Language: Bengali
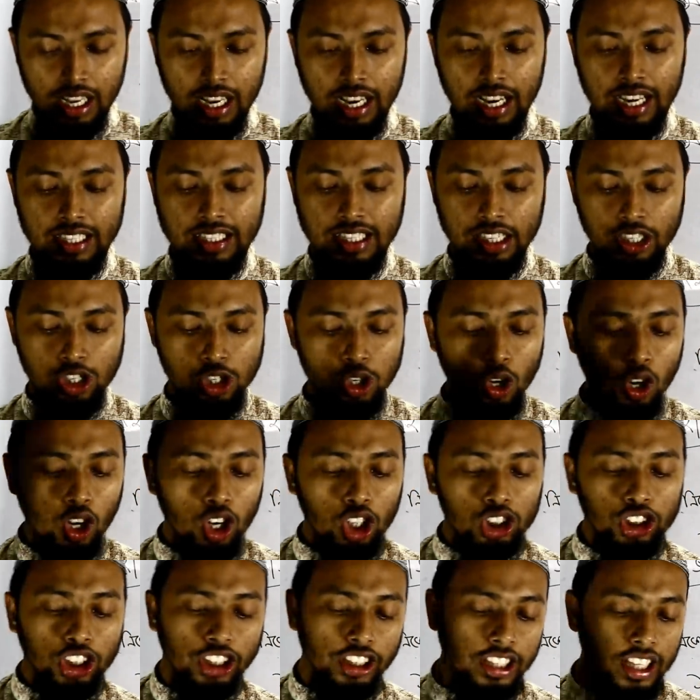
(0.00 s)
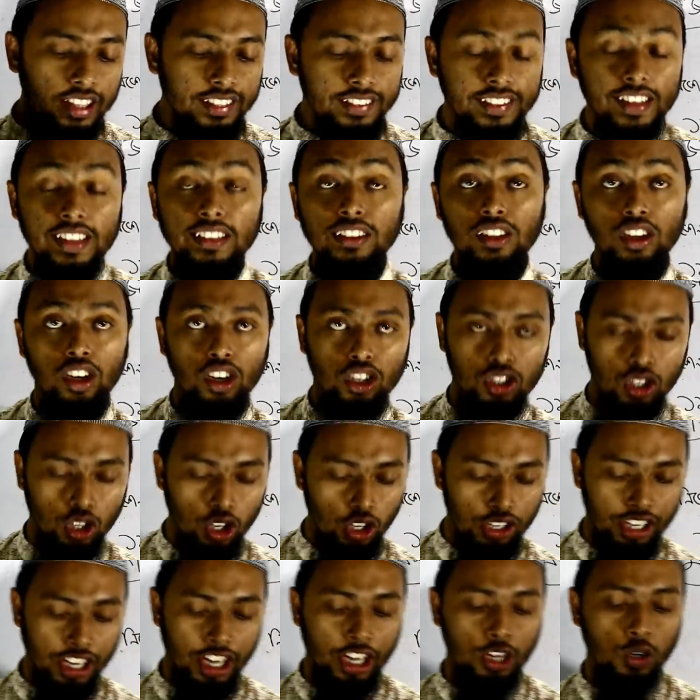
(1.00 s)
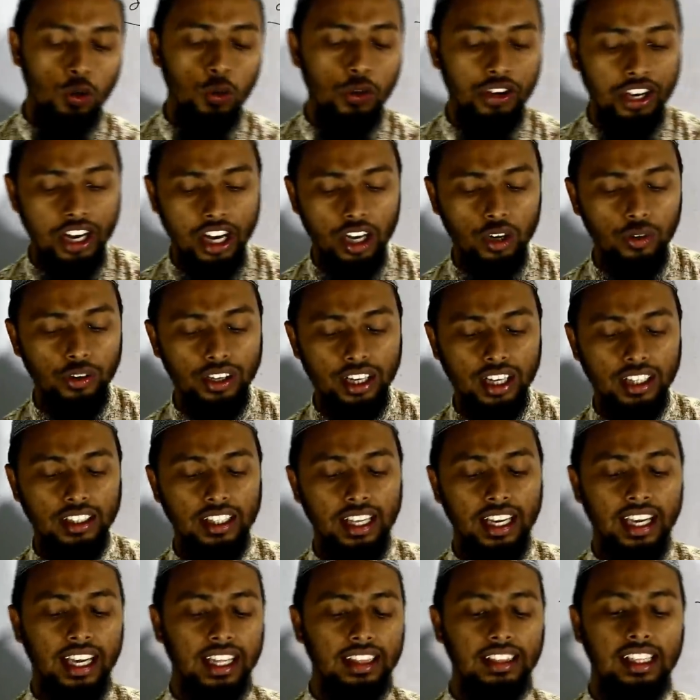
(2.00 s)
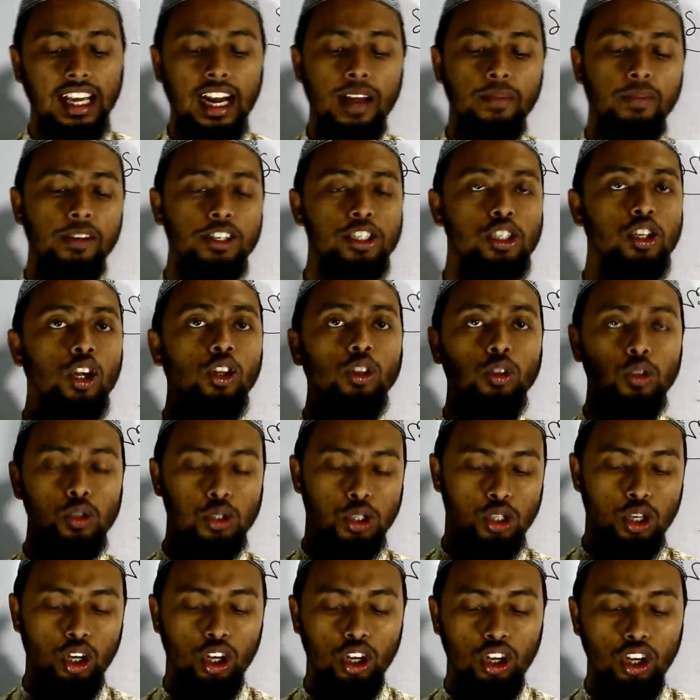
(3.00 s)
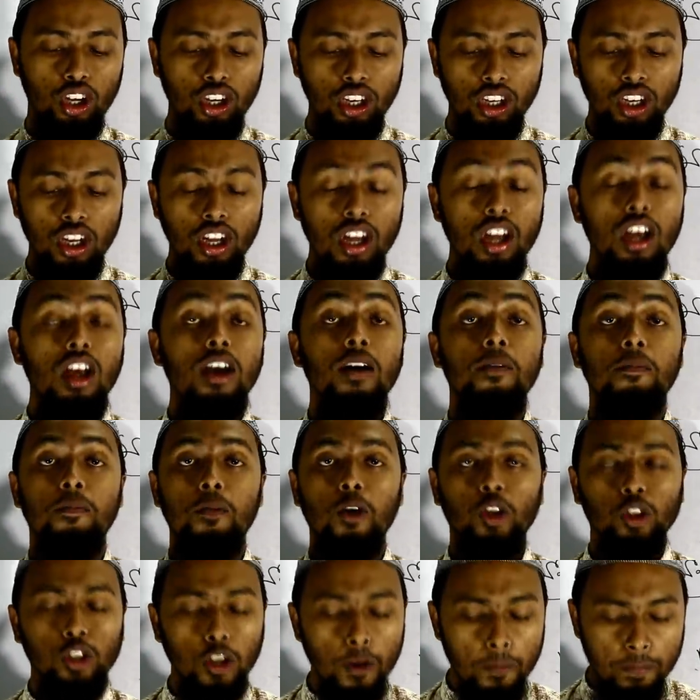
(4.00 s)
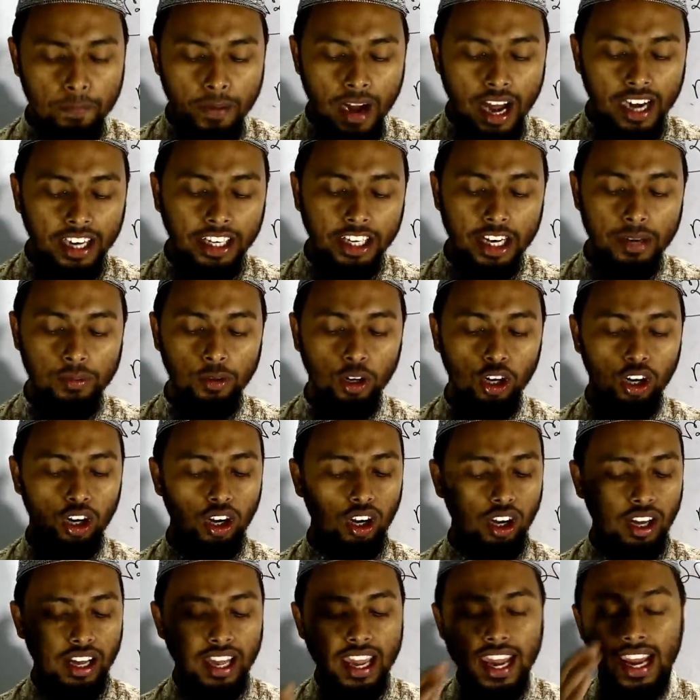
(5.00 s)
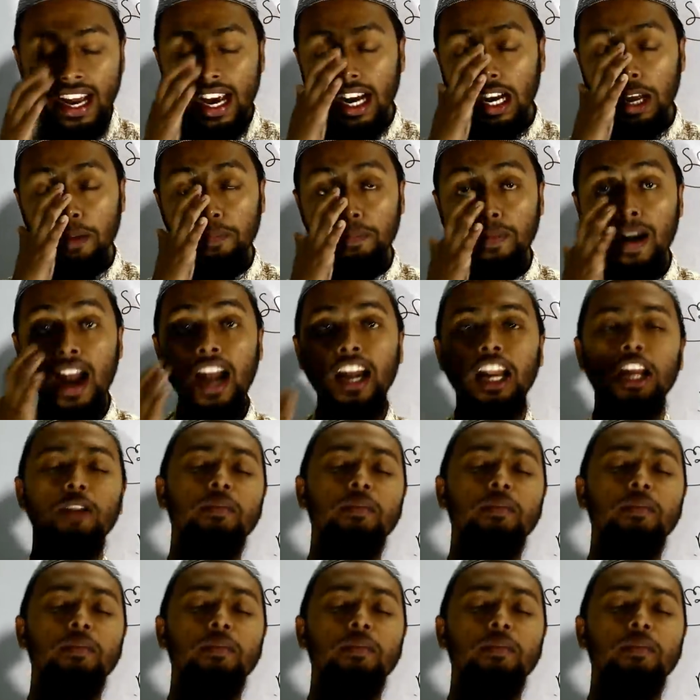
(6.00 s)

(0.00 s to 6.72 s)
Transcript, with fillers: আচ্ছা সৌরজগতের তৃতীয় গ্রহটি খুঁটিয়ে খুঁটিয়ে দেখে তারা বেশ সন্তুষ্ট হলো প্রথম প্রাণীটি বলল এখানে প্রাণের